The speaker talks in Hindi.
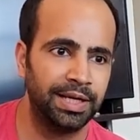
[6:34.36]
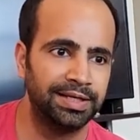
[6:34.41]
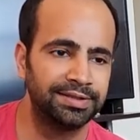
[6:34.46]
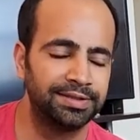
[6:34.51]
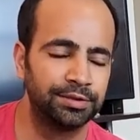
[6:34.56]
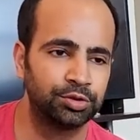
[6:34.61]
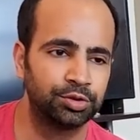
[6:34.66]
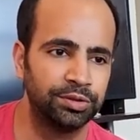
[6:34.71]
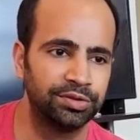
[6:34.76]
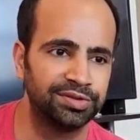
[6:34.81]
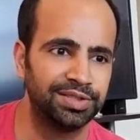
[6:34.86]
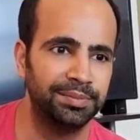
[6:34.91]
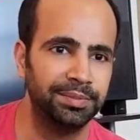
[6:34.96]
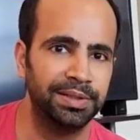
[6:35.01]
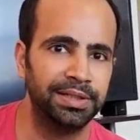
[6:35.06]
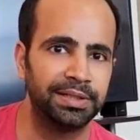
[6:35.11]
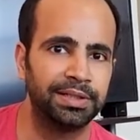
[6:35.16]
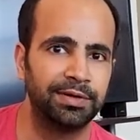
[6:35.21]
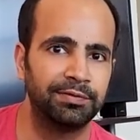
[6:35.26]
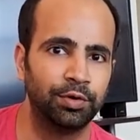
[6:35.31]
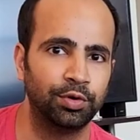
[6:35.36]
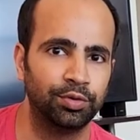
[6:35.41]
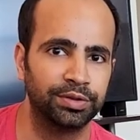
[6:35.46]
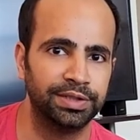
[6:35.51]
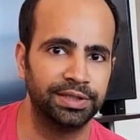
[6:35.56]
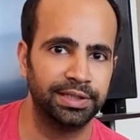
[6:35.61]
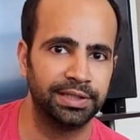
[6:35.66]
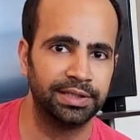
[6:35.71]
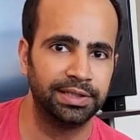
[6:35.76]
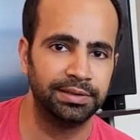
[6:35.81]
ऐसा कोई सीमेंट का फ्लोर
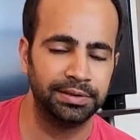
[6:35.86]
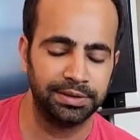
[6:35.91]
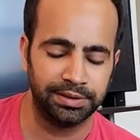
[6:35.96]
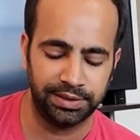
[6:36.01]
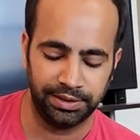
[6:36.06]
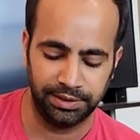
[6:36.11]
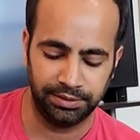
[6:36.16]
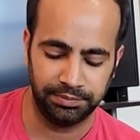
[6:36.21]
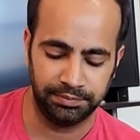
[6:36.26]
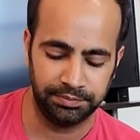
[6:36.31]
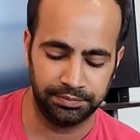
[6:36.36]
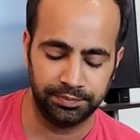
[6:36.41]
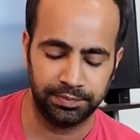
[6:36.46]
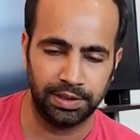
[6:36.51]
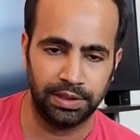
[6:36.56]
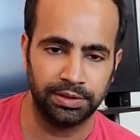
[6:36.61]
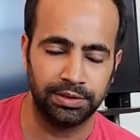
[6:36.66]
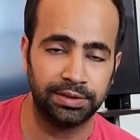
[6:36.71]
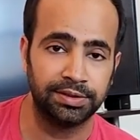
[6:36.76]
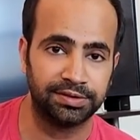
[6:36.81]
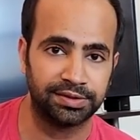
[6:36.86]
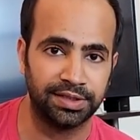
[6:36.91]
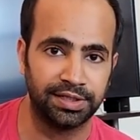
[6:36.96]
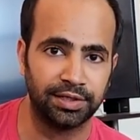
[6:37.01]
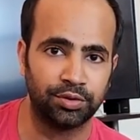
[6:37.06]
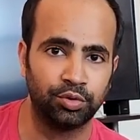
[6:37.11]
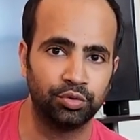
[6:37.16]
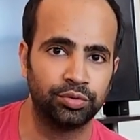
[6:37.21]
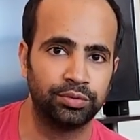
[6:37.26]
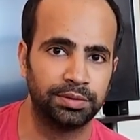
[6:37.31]
नहीं है कि इनके इसके
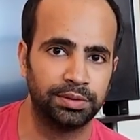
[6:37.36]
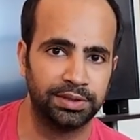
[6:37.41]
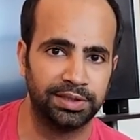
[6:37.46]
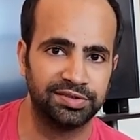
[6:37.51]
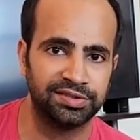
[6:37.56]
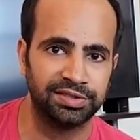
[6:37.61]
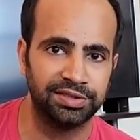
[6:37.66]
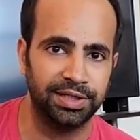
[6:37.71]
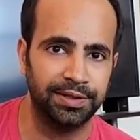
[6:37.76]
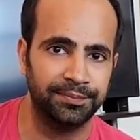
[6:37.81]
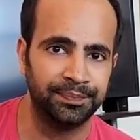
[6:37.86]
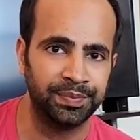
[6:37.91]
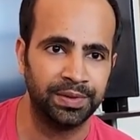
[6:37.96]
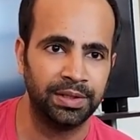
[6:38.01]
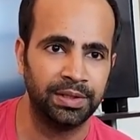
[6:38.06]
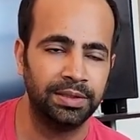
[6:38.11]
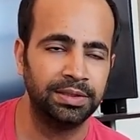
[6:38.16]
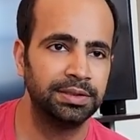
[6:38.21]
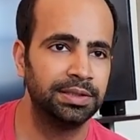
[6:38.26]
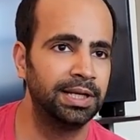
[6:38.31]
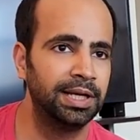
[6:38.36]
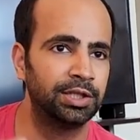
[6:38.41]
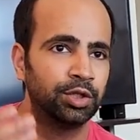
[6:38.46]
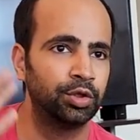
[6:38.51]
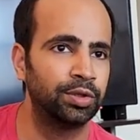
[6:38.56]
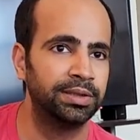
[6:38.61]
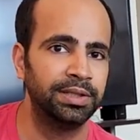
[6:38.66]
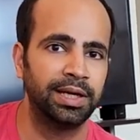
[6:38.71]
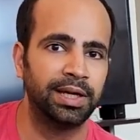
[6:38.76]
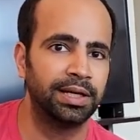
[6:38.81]
नखून घिस जाए या
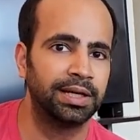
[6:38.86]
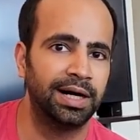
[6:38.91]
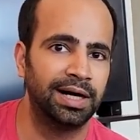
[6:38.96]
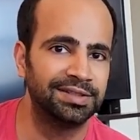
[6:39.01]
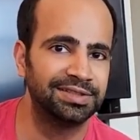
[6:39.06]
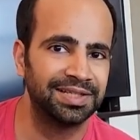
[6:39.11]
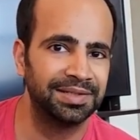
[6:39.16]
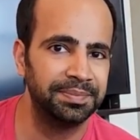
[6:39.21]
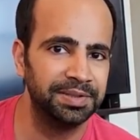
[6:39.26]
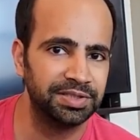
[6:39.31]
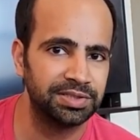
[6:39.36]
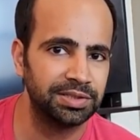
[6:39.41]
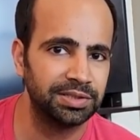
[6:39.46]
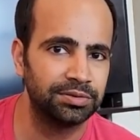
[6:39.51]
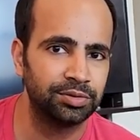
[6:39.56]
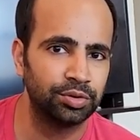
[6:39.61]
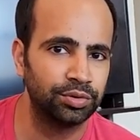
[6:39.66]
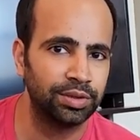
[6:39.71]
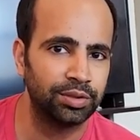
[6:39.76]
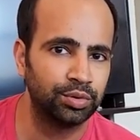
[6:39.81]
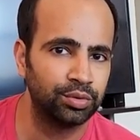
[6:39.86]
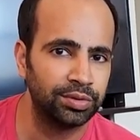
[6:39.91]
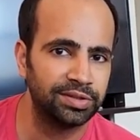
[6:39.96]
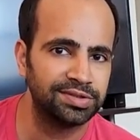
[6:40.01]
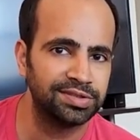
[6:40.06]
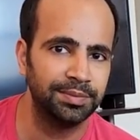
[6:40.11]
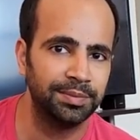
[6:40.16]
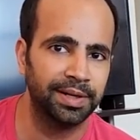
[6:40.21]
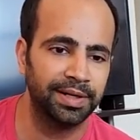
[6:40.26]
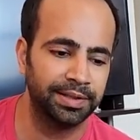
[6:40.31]
तो या घास है पीछे तो नखून
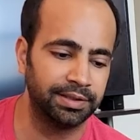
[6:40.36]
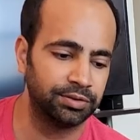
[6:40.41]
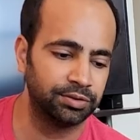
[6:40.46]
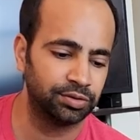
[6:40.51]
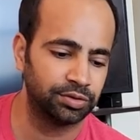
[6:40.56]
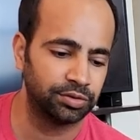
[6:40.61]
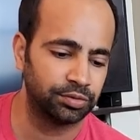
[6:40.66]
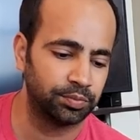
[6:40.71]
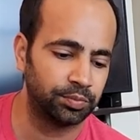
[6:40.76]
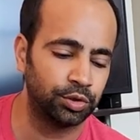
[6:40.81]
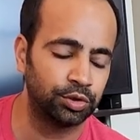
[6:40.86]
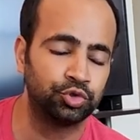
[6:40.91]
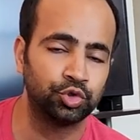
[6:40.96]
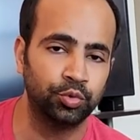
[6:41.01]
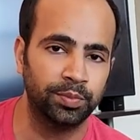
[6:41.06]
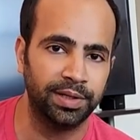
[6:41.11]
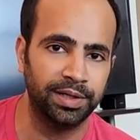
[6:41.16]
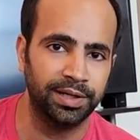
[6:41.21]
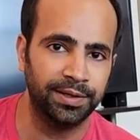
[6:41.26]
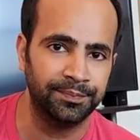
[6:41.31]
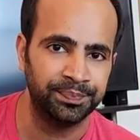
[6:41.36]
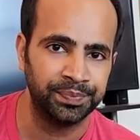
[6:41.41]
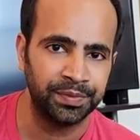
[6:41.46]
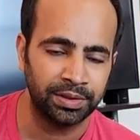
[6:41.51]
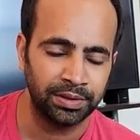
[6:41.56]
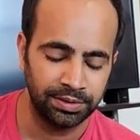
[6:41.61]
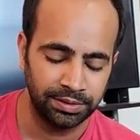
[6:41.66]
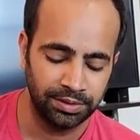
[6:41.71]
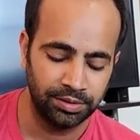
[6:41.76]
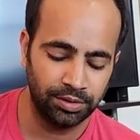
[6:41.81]
घिस नहीं पा रहे तो, बहुत चुभ रहे हैं
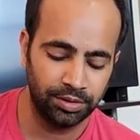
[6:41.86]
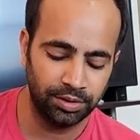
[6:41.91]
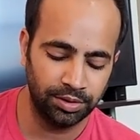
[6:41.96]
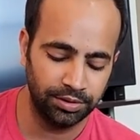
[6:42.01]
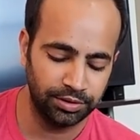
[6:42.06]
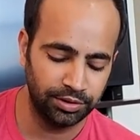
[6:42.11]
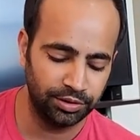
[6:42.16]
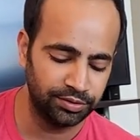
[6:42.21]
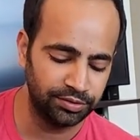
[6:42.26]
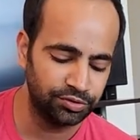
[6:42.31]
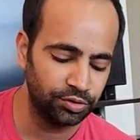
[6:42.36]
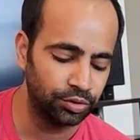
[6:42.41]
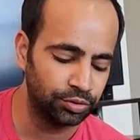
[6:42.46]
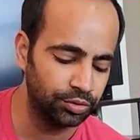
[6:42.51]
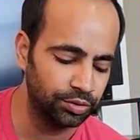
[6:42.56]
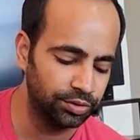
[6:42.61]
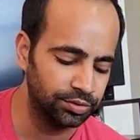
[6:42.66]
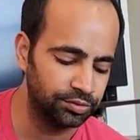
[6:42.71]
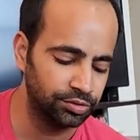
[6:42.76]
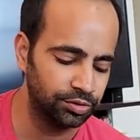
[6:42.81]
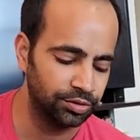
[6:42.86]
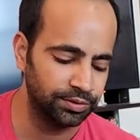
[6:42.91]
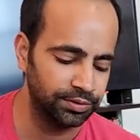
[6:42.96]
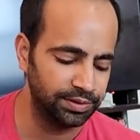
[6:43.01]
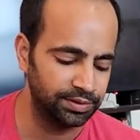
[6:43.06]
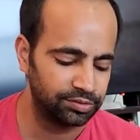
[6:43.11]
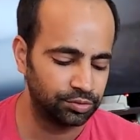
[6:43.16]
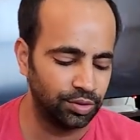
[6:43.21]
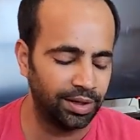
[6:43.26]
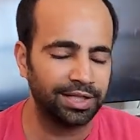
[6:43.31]
और यू नो इट्स नॉट गुड तो
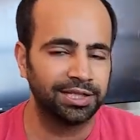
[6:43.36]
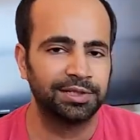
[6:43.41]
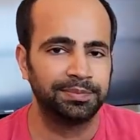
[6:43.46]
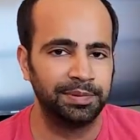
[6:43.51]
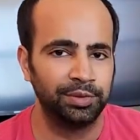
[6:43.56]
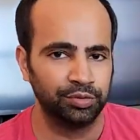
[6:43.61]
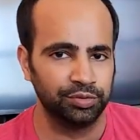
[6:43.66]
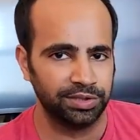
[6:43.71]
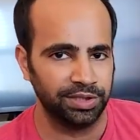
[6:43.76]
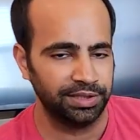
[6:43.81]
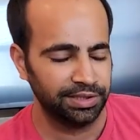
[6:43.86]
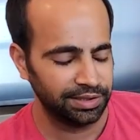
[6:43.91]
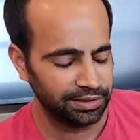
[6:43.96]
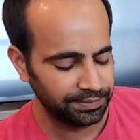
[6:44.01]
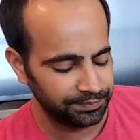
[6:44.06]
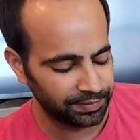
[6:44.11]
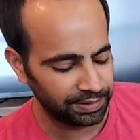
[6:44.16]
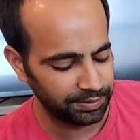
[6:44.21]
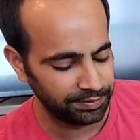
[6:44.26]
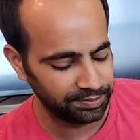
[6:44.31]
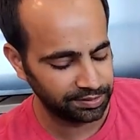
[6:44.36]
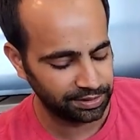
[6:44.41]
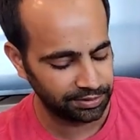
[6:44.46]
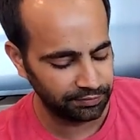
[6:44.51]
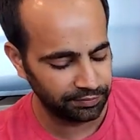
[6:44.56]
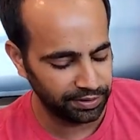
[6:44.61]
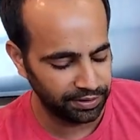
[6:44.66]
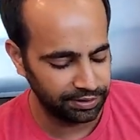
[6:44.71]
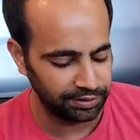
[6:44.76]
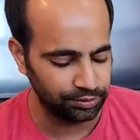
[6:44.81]
इसको आदत भी हो जाएगी ना अब इसे
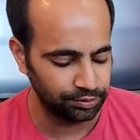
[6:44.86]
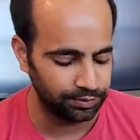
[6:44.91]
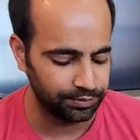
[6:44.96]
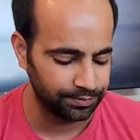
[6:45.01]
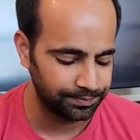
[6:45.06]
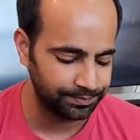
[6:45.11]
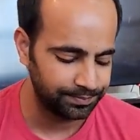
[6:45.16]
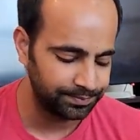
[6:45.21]
कटवाने बड़ी के